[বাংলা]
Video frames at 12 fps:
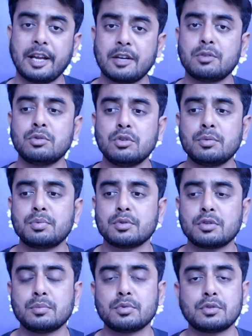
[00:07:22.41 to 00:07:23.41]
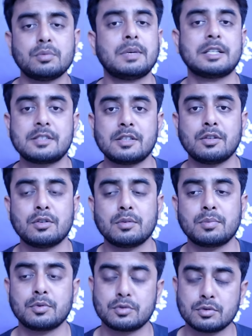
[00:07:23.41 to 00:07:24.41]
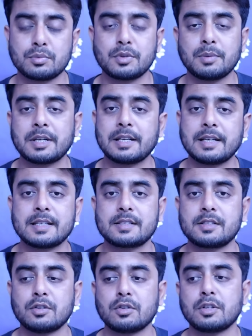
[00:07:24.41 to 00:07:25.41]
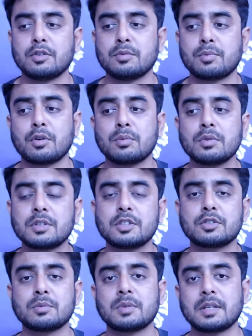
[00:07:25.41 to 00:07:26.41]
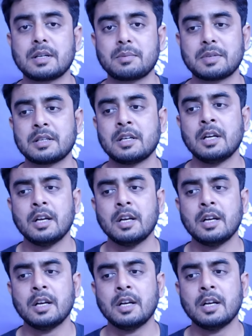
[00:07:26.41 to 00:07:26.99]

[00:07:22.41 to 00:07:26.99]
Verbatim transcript: এডগুলো প্রথম প্রথম আসছিল প্রচুর পরিমাণেই আসছিল কিন্তু পরবর্তী সময়ে আমরা